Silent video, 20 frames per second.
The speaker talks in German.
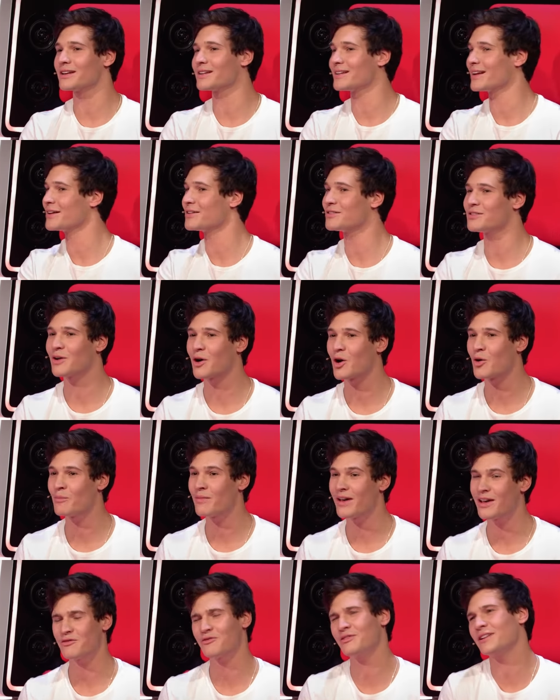der kleine
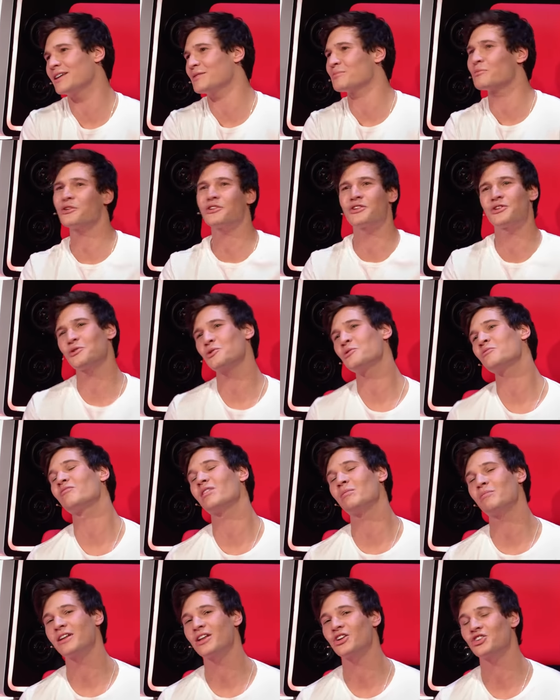Traum, ey, vielleicht möchte ich
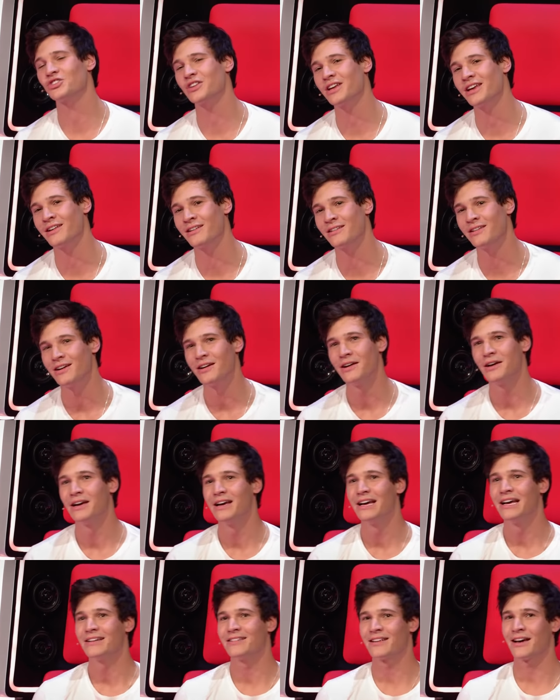irgendwann mal da stehen.
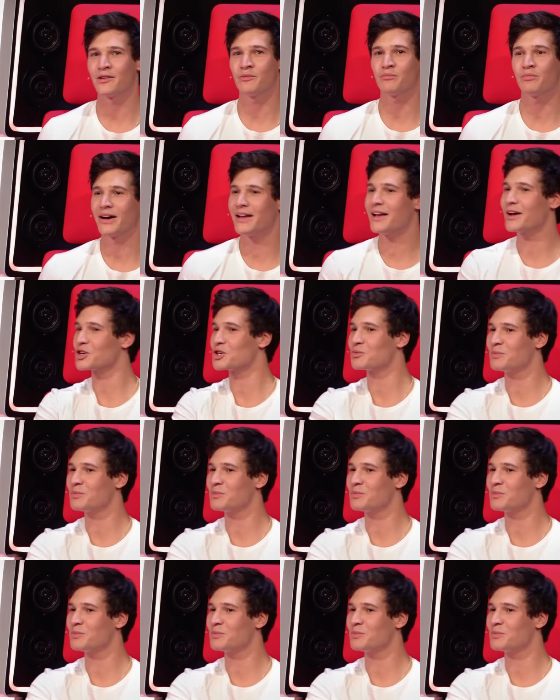Dann ein paar Jahre